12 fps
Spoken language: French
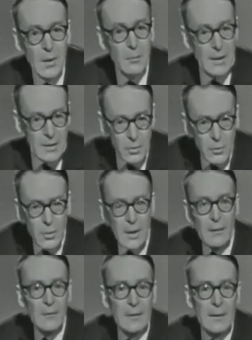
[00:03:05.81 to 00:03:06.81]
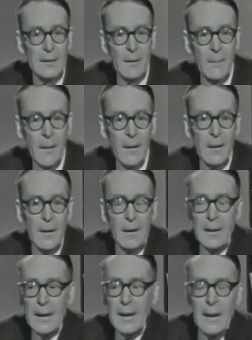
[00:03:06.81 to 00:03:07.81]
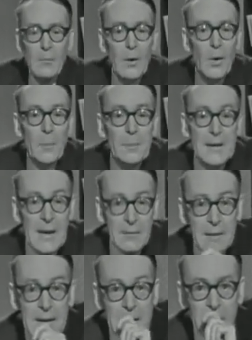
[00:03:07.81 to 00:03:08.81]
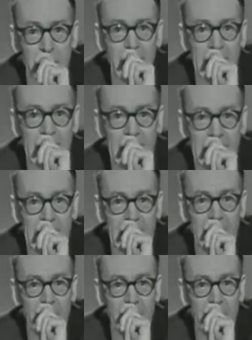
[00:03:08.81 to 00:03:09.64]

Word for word: Mais ce sont eux qui ont inventé ça. Également, l'observation aérienne.